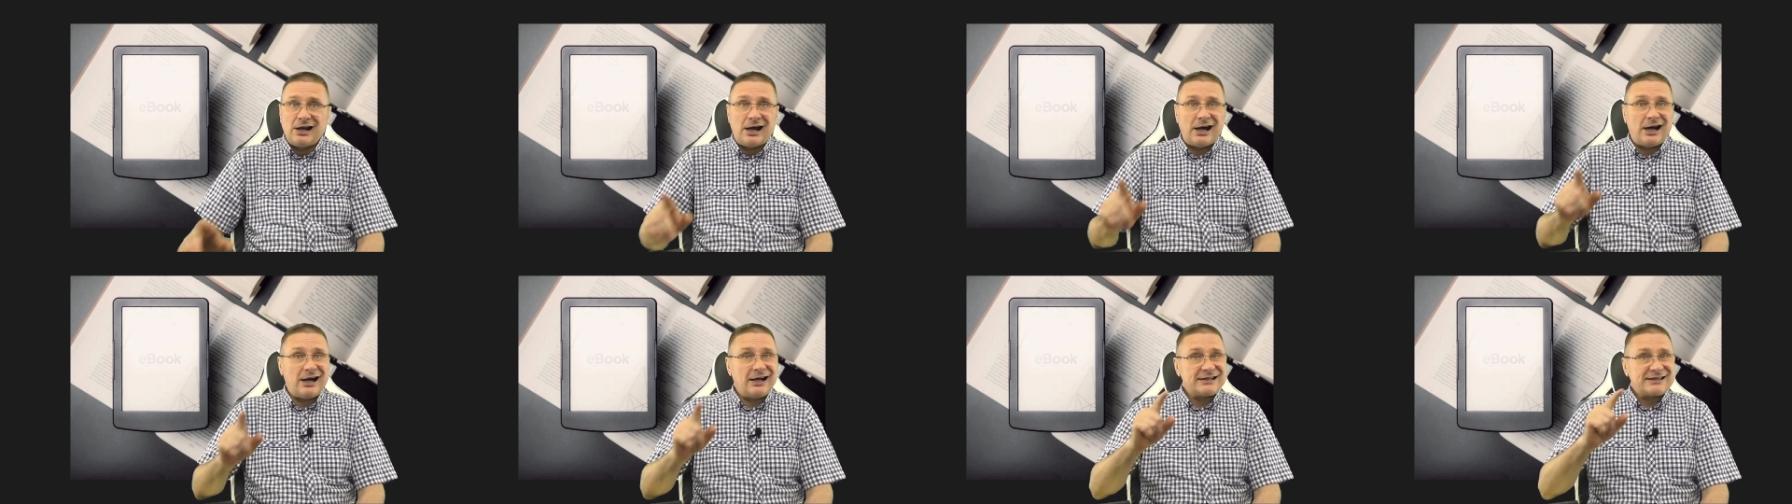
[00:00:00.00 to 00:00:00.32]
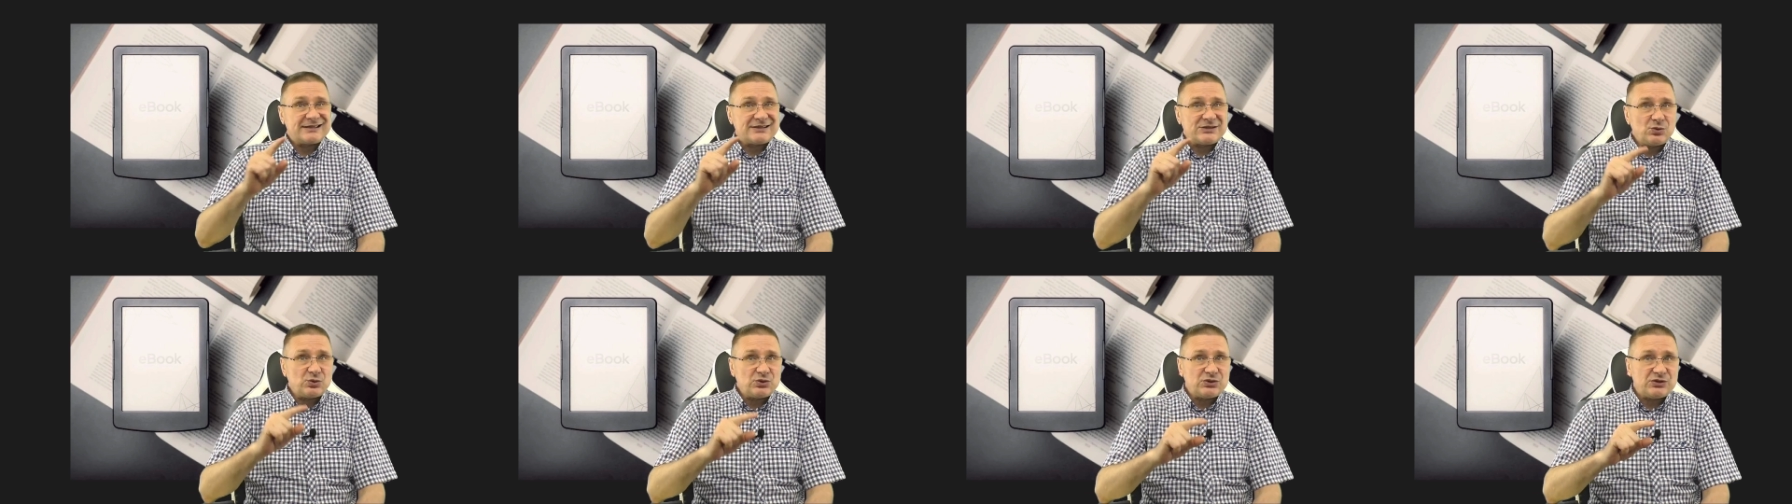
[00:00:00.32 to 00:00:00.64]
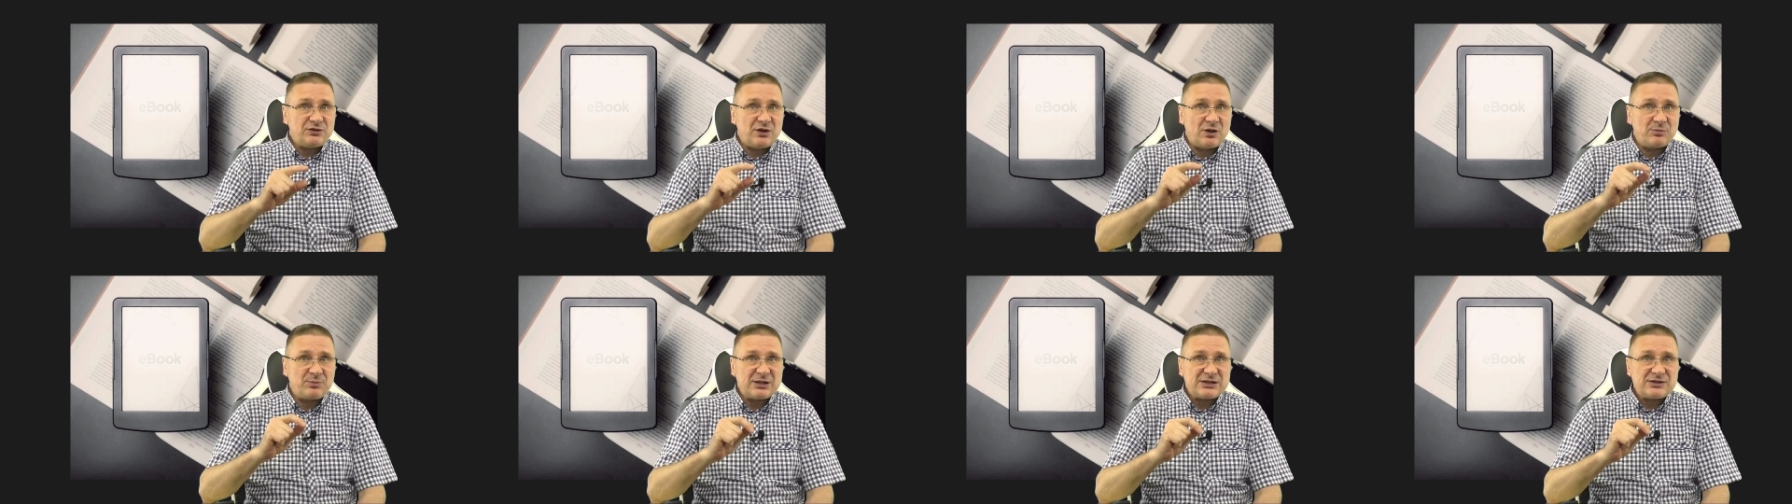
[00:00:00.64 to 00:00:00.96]
А
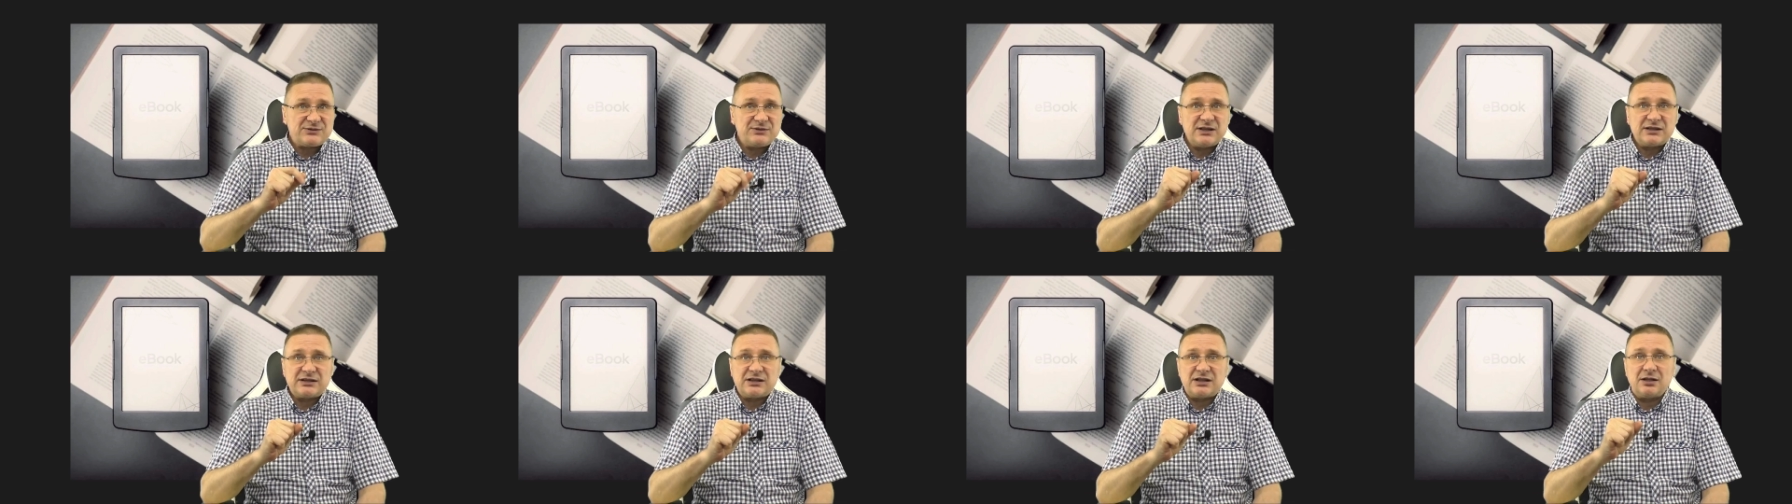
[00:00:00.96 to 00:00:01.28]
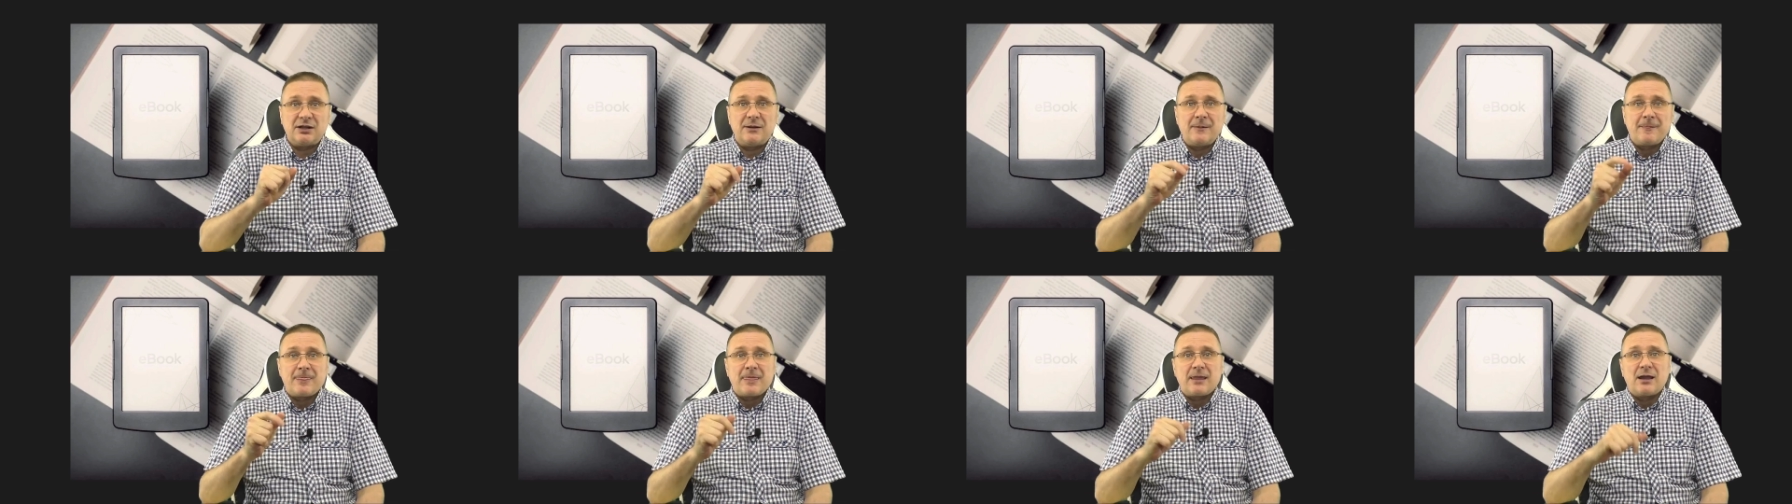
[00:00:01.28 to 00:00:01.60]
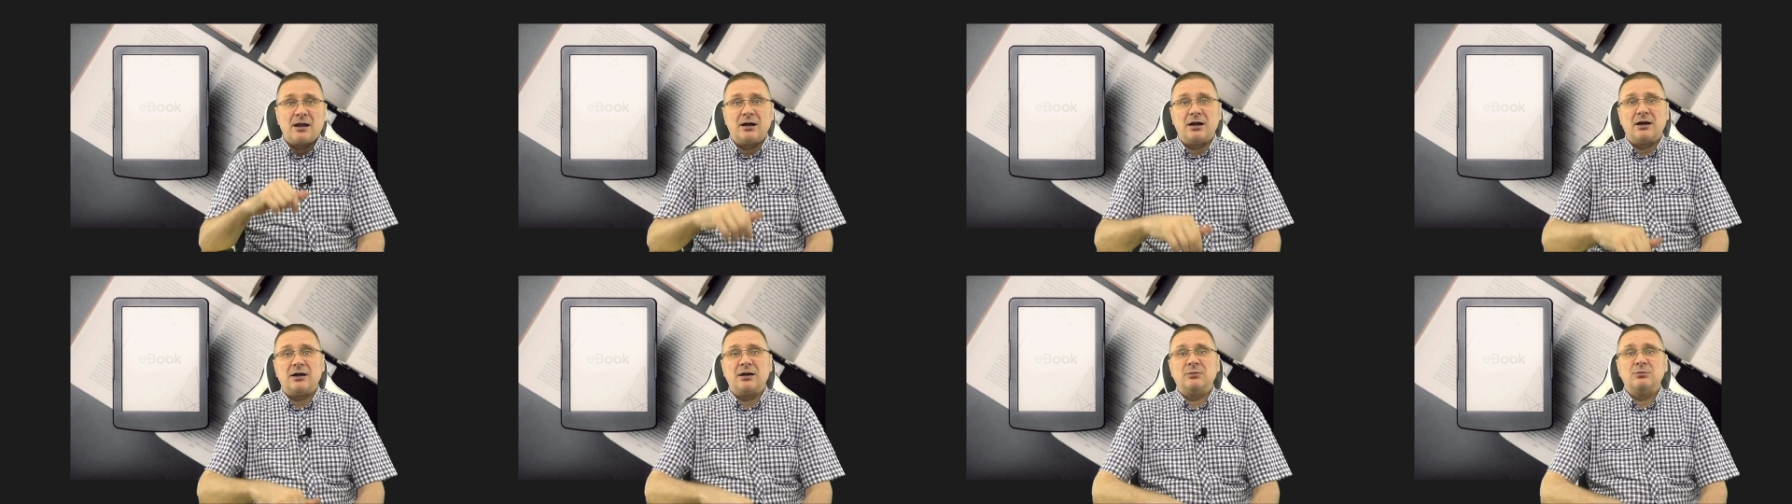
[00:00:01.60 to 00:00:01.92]
отсутствие посветки
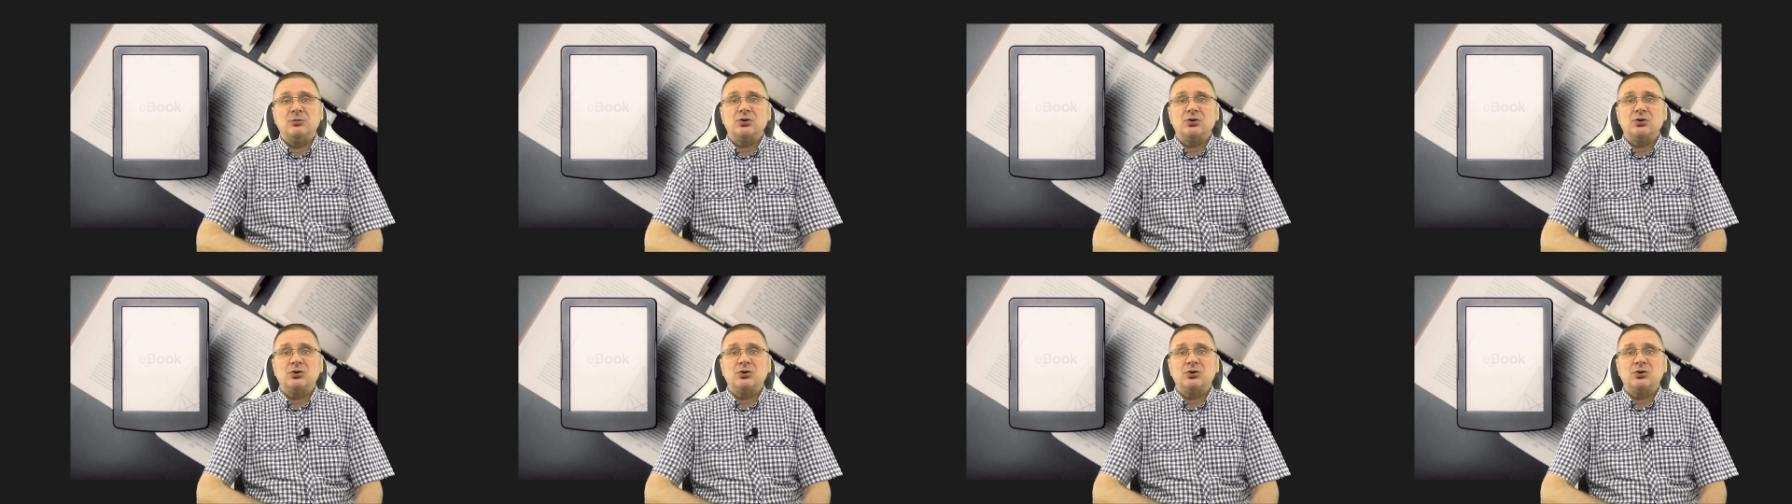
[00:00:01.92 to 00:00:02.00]
а,